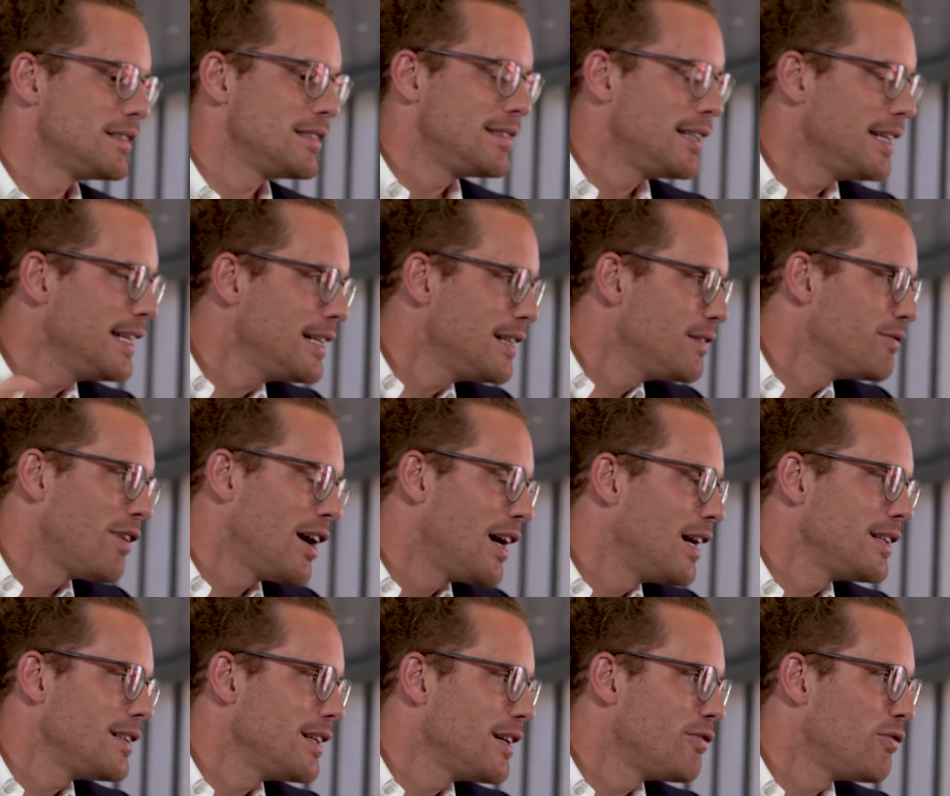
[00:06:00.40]
Tegel
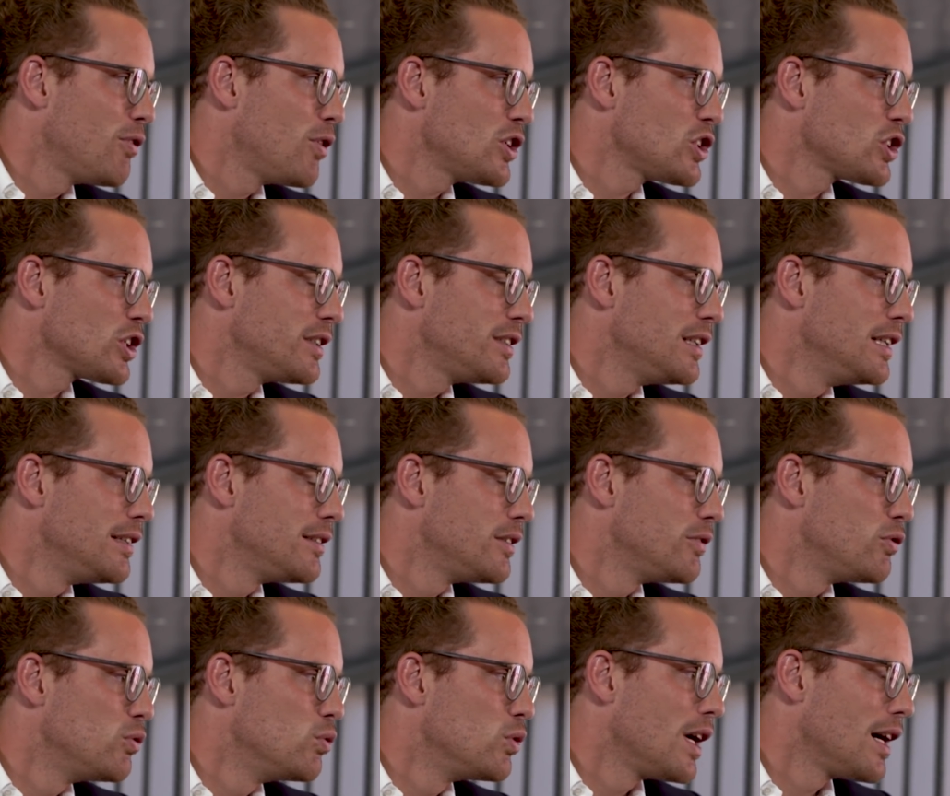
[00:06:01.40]
war der fortschrittlichste
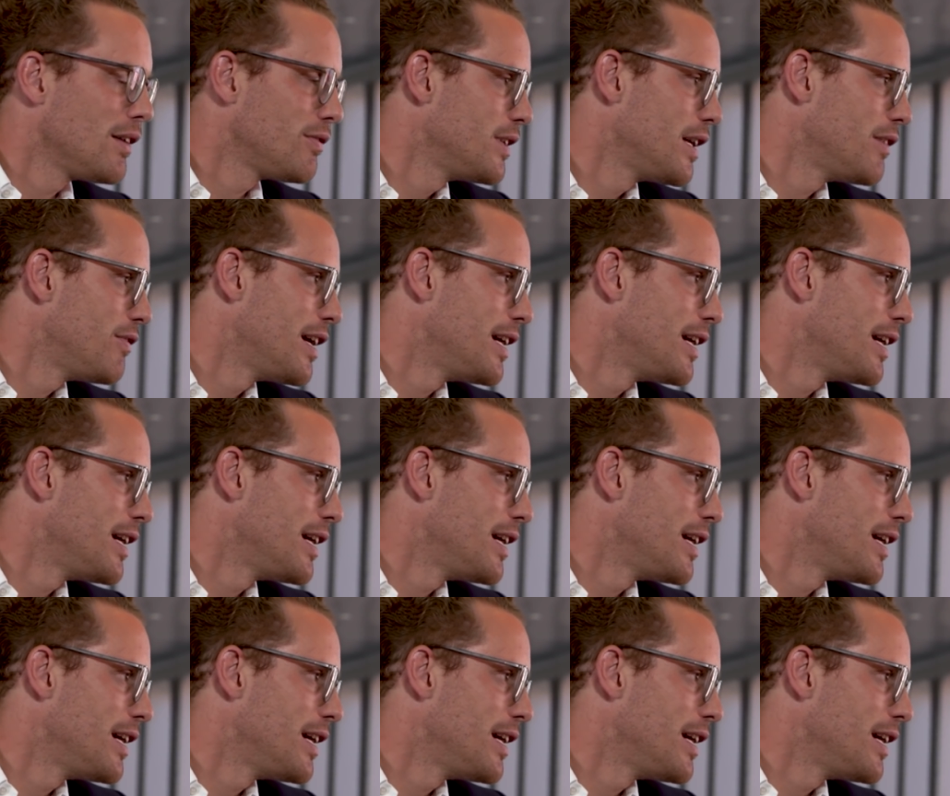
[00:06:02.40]
Flughafen der